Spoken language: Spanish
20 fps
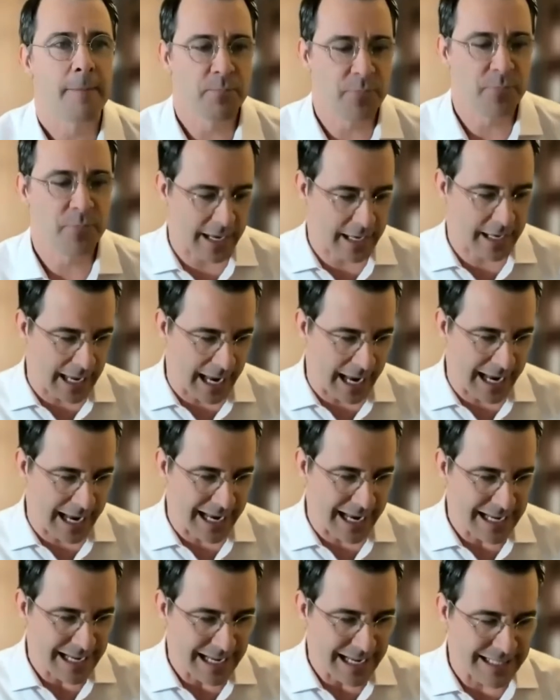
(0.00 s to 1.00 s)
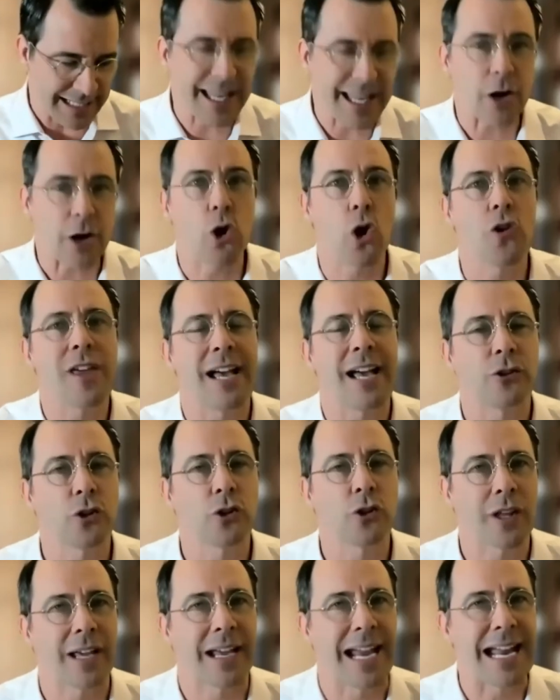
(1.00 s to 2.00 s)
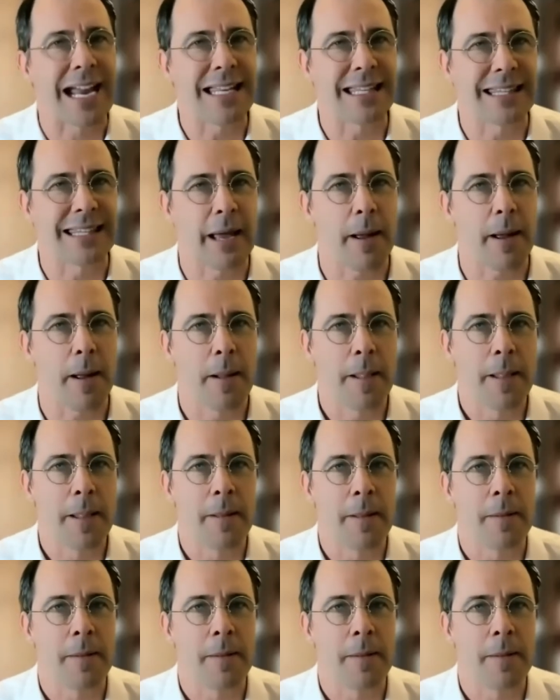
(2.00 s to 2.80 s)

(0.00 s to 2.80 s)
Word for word: de que se está rodeando de gente